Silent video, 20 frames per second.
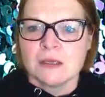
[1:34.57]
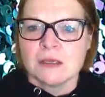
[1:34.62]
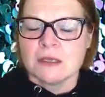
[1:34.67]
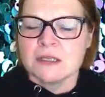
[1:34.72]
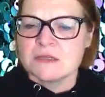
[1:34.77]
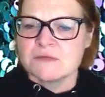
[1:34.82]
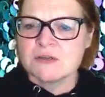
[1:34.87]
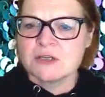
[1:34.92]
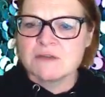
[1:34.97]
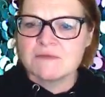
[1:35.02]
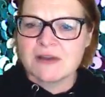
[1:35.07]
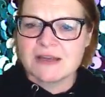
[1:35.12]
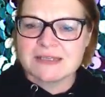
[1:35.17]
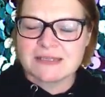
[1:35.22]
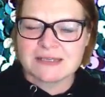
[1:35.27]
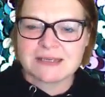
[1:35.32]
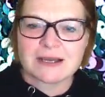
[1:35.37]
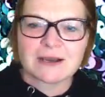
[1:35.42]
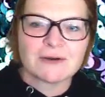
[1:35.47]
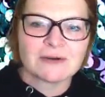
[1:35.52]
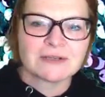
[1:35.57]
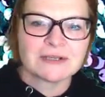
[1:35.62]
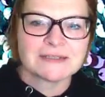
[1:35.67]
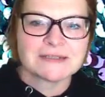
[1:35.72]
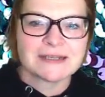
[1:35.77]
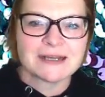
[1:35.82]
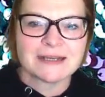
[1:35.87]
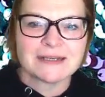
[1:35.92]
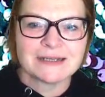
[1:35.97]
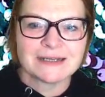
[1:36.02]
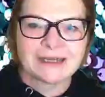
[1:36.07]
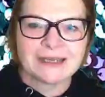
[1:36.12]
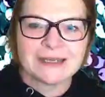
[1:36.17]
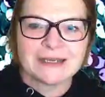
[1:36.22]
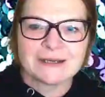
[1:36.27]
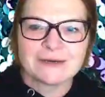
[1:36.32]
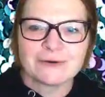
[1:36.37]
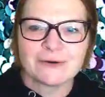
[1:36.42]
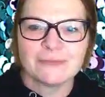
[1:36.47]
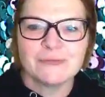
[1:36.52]
Inzwischen weiß ich ja auch, dass ihr eine
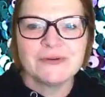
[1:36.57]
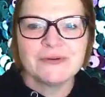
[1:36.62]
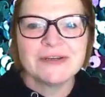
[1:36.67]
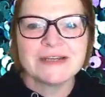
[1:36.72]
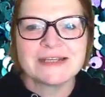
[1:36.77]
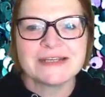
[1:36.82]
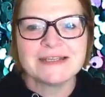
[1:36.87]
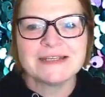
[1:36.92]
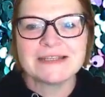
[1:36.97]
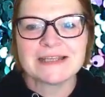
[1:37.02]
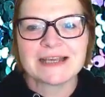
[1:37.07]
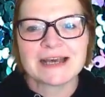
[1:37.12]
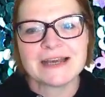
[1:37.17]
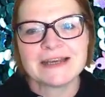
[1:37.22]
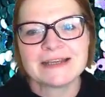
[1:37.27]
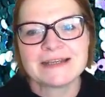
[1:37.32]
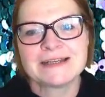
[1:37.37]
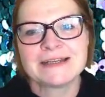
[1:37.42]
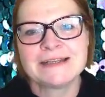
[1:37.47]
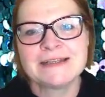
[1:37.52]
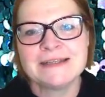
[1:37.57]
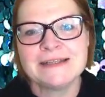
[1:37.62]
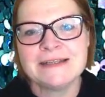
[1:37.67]
rege Community seid,